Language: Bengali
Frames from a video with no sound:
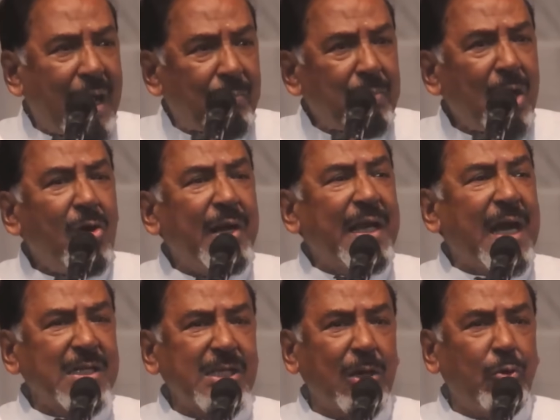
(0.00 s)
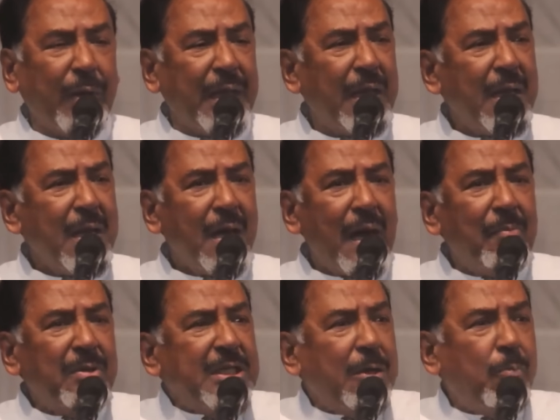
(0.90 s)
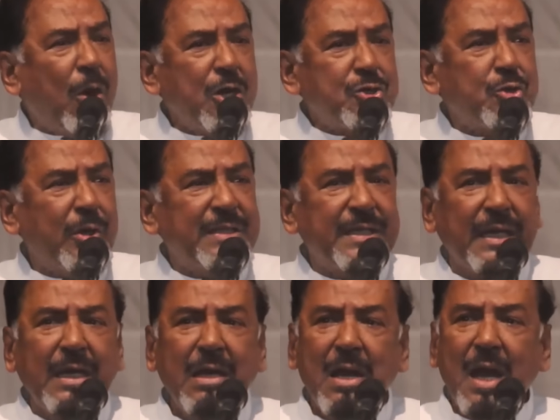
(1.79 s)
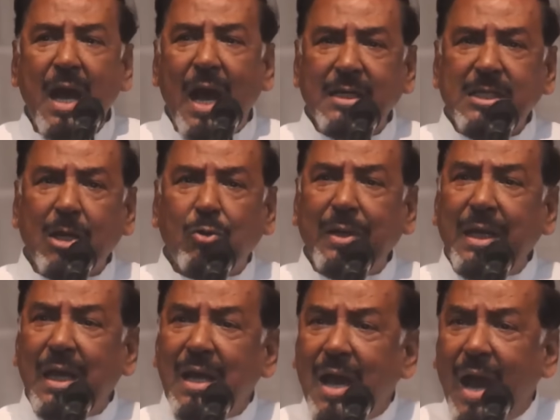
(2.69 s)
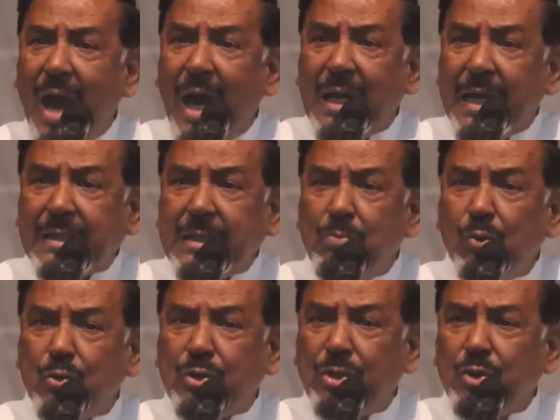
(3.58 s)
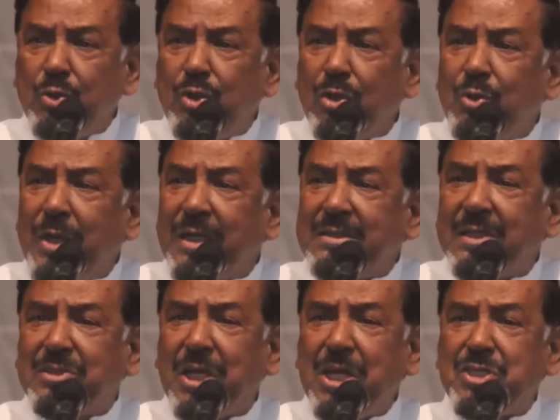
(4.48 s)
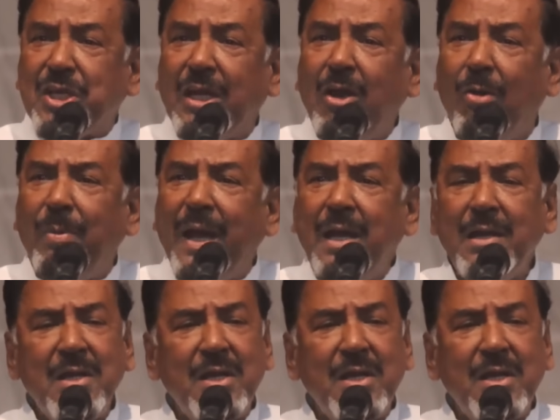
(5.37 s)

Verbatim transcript: আমরা অনেক আশা করি আমাদের বয়স হয়েছে আশা করি আর একটি মুক্তিযুদ্ধ দুই হাজার সালে হবে